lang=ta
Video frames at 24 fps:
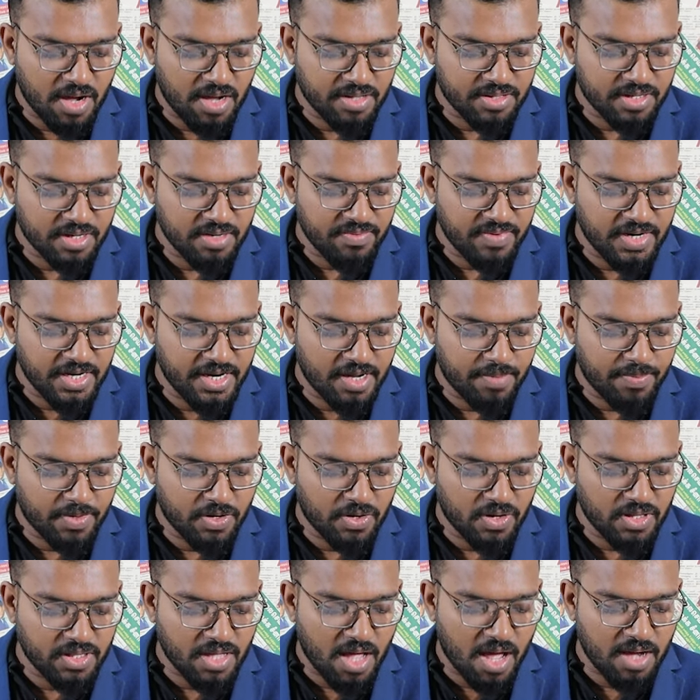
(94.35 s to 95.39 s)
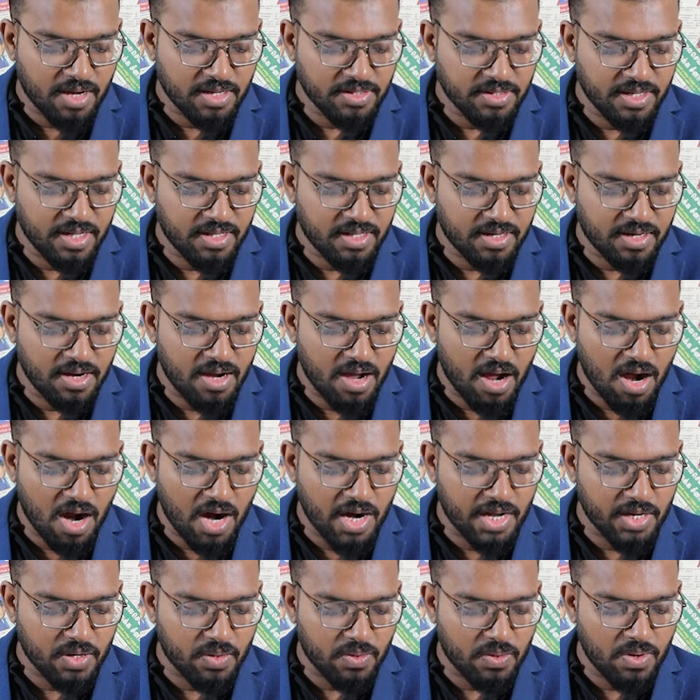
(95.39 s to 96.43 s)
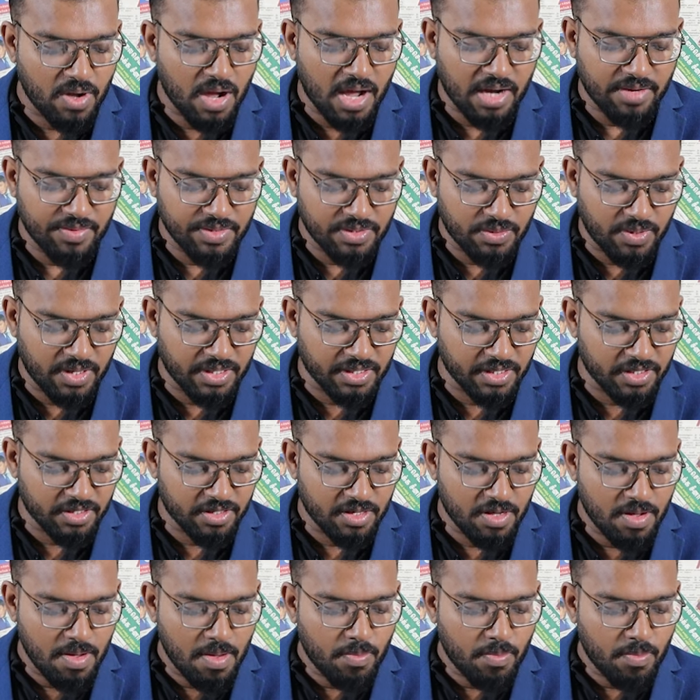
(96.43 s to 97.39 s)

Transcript: மாதிரி வெளியிடப்பட்டுள்ளதாக தேர்தல்கள் ஆணைக்குழு அறிவித்துள்ளது